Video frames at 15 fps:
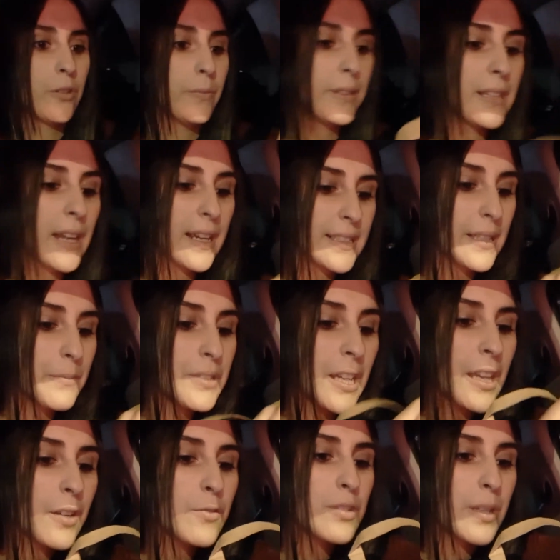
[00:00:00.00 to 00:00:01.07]
mientras que estamos
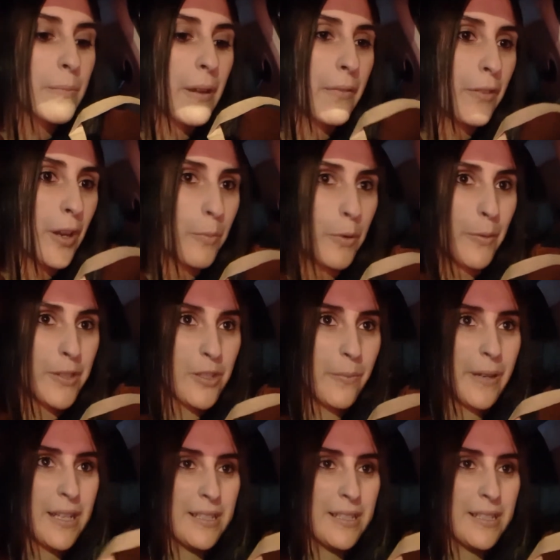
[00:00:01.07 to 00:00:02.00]
aquí en un semáforo aprovecho para